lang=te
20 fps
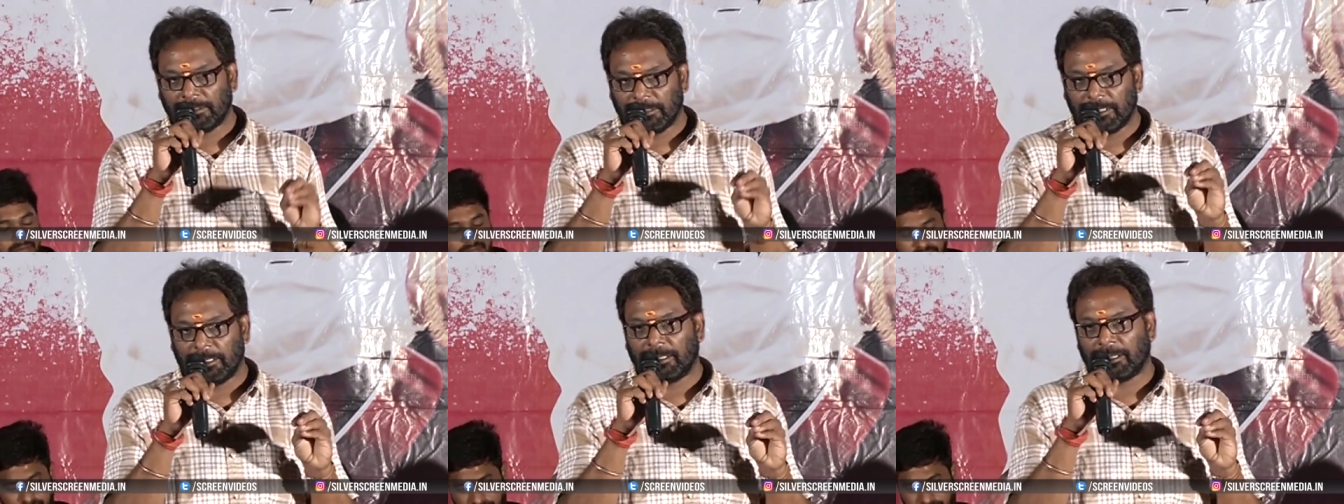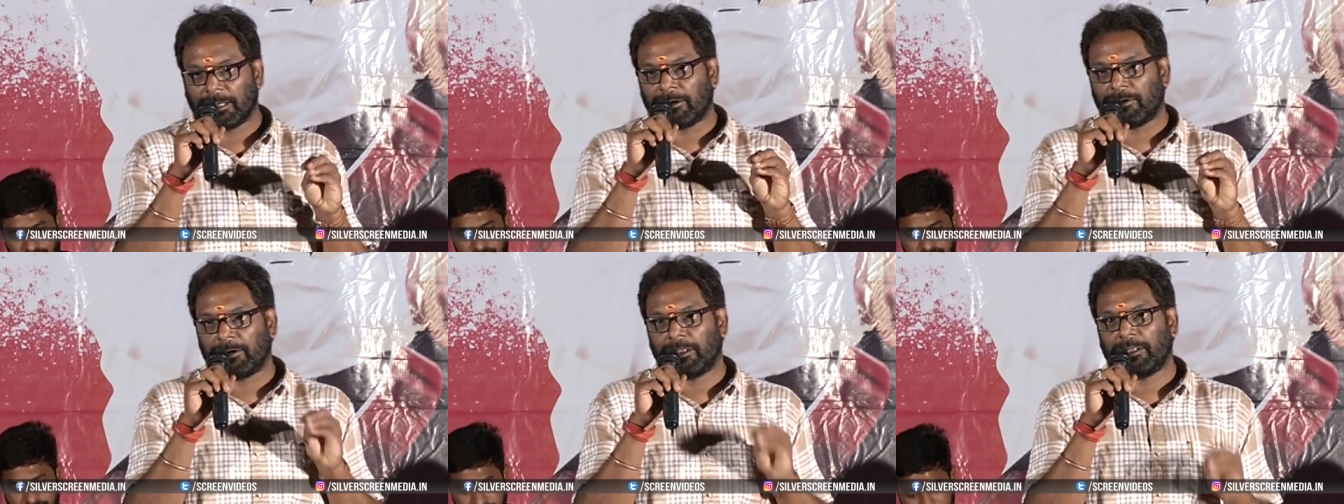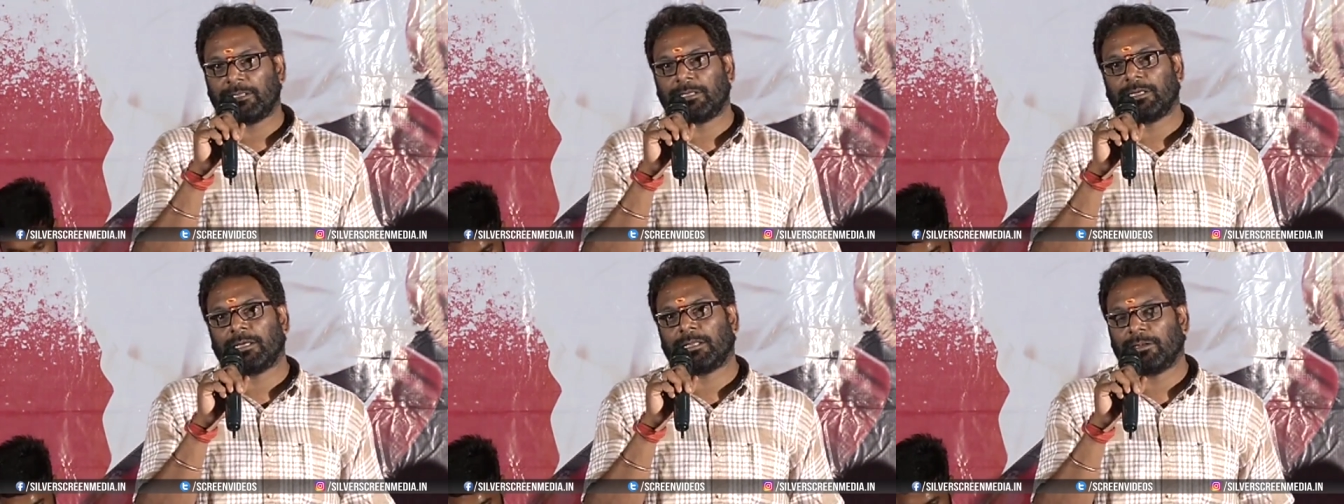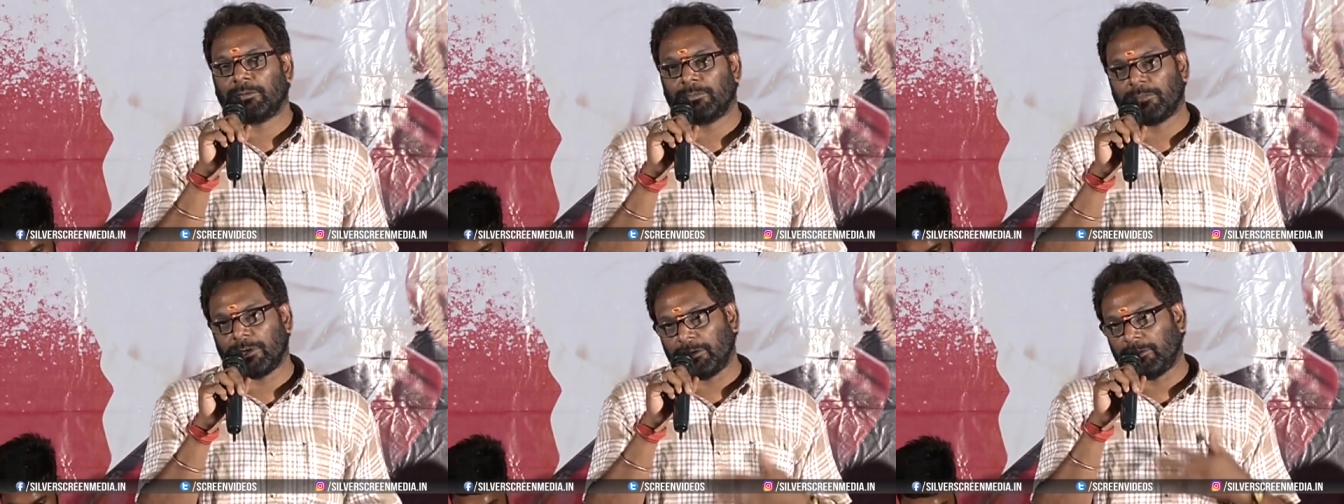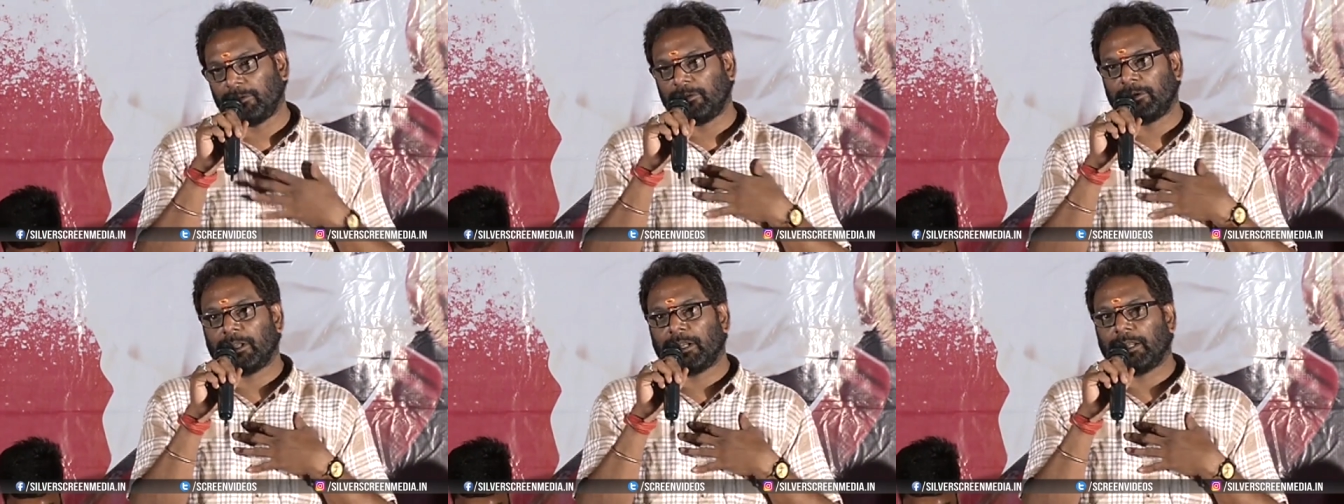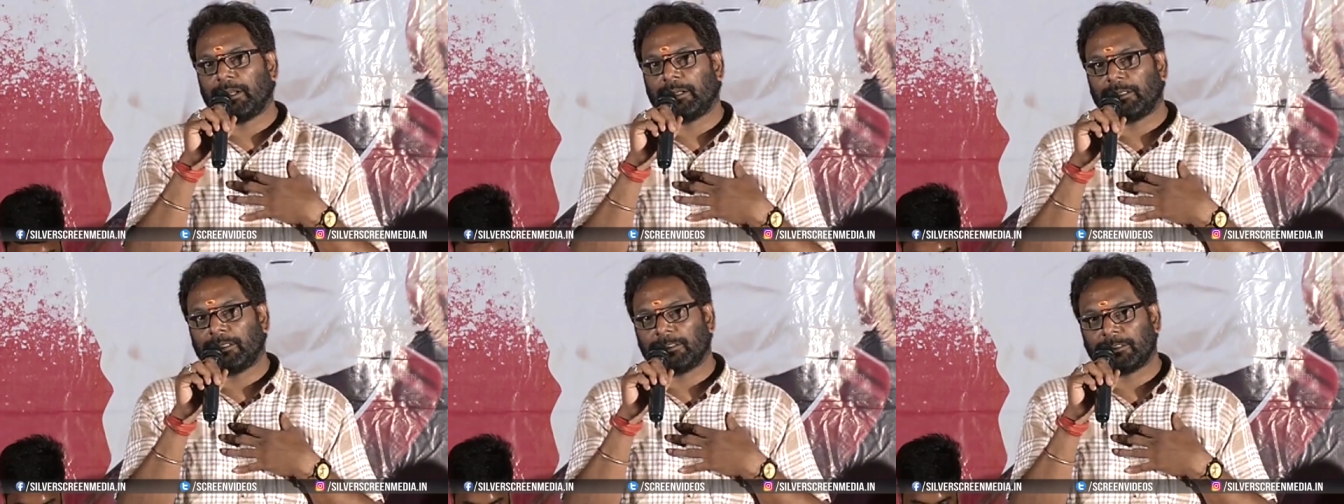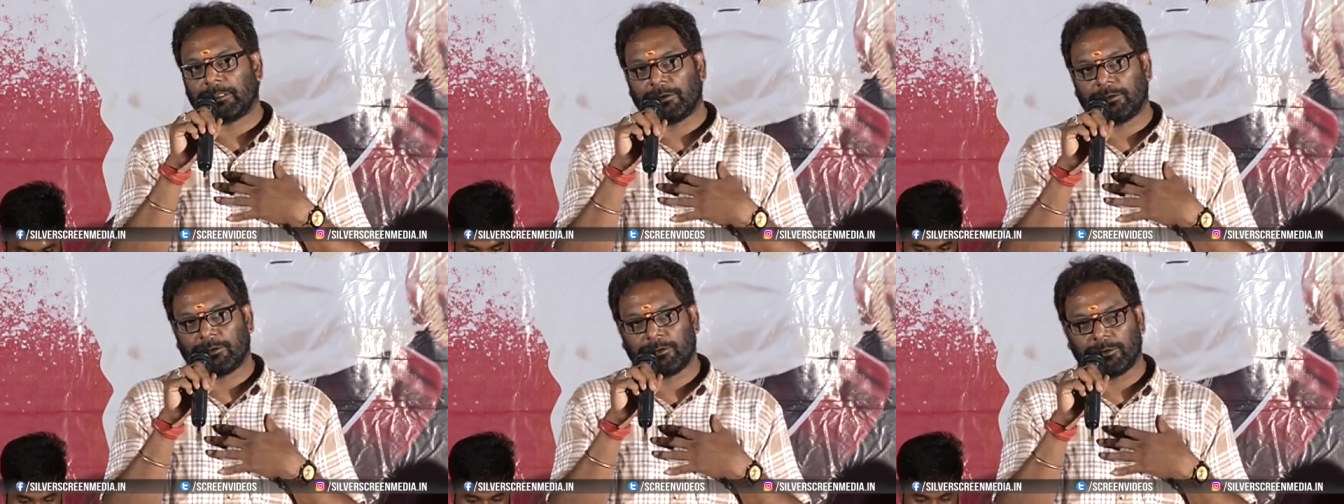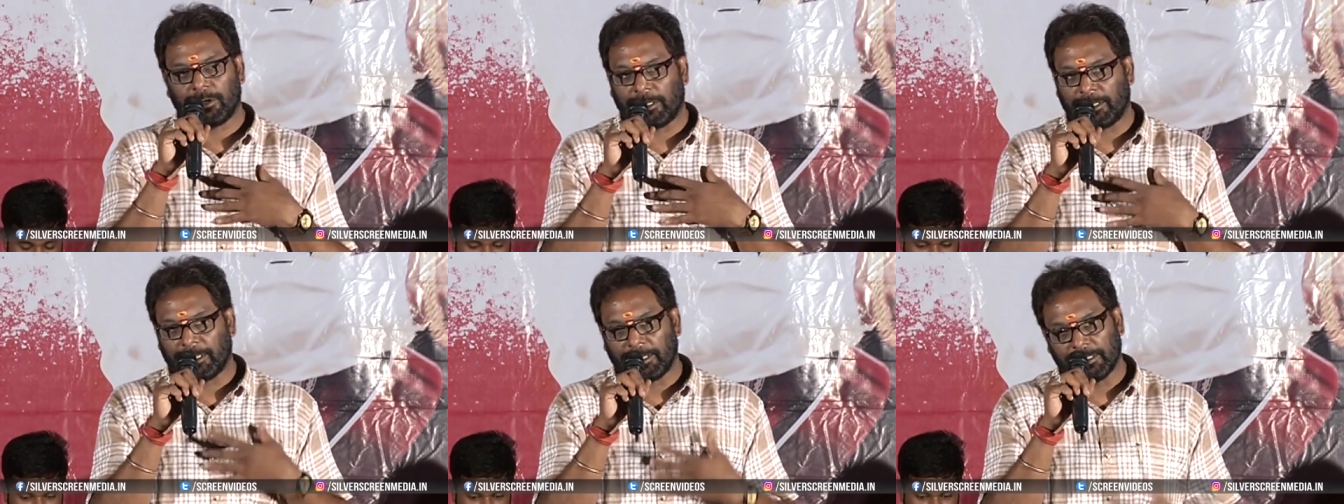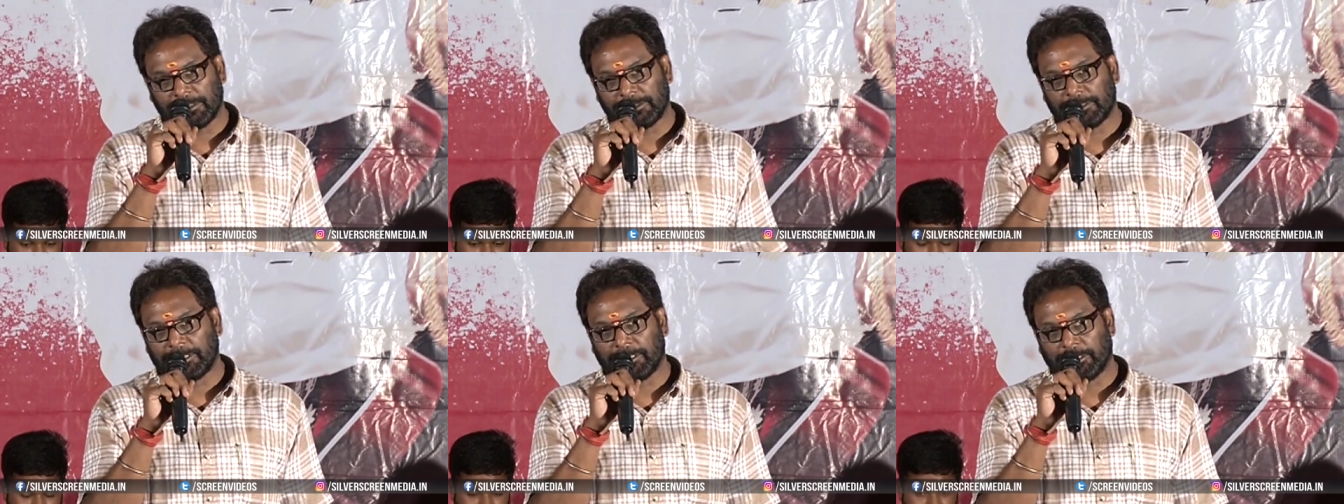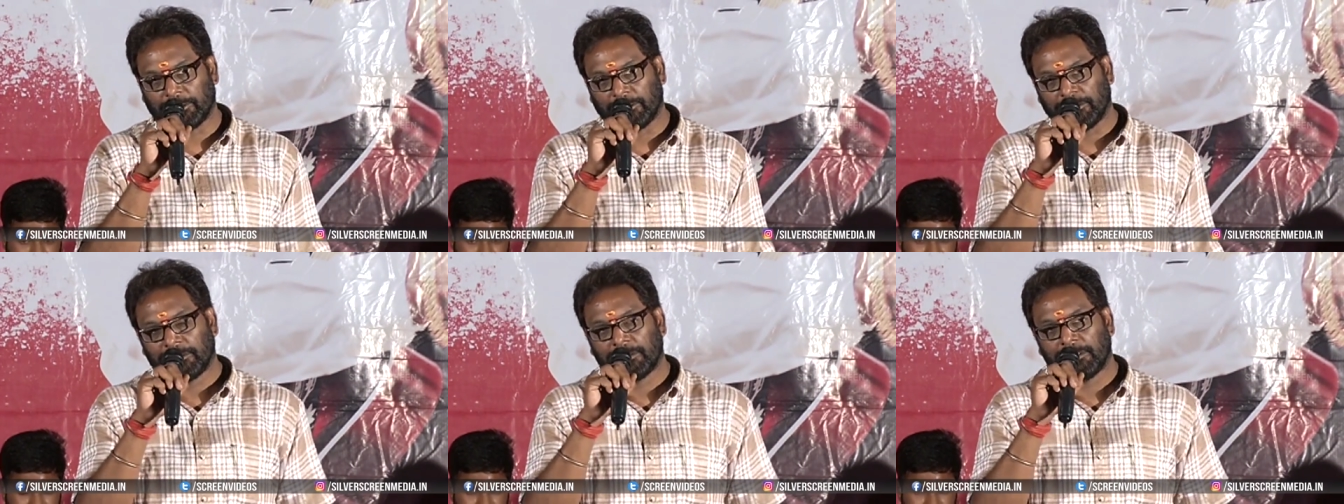దీనికి రావడానికి కారణం మా గురుగారు వెంకటేశ్వరరావు గారు అతిథి చేయడం